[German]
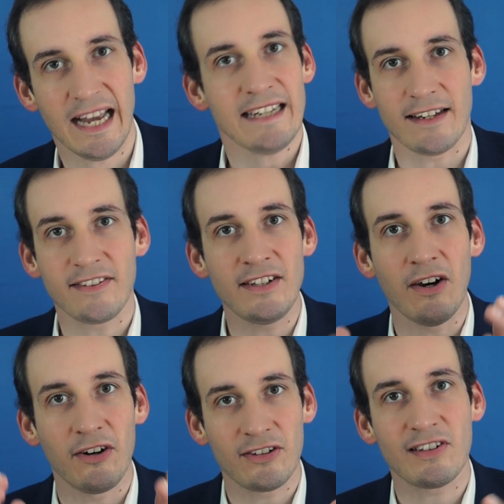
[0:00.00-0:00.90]
dass die
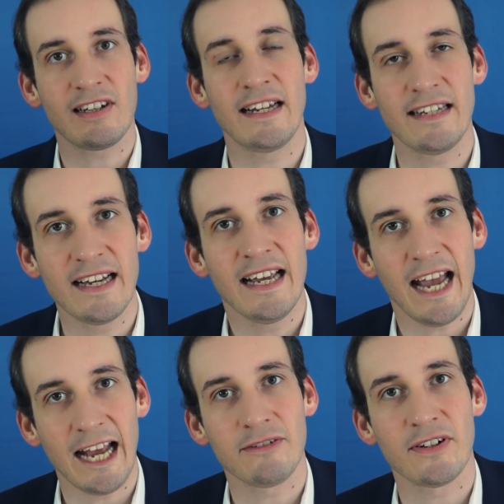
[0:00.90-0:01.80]
Ostländer
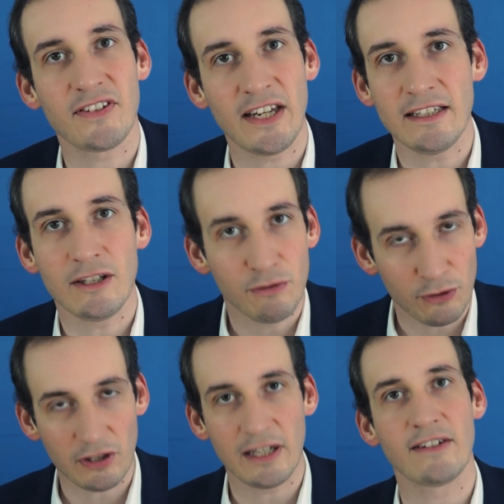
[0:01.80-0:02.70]
etwas gegen die
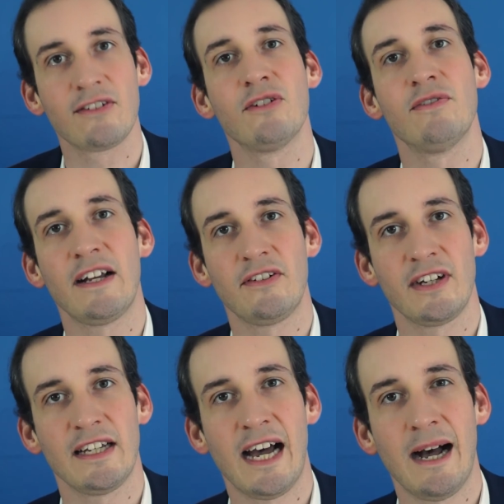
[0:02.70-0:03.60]

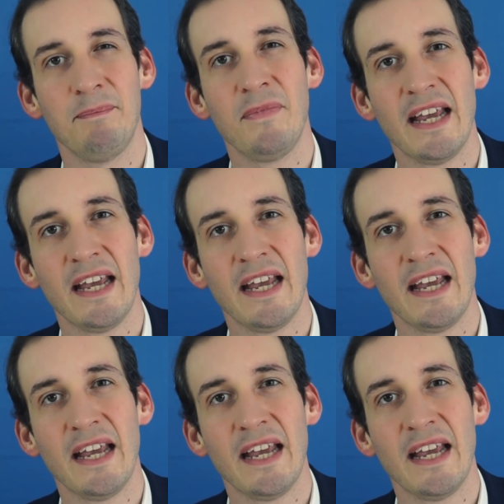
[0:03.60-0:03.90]
Flüchtlingszuweisungen haben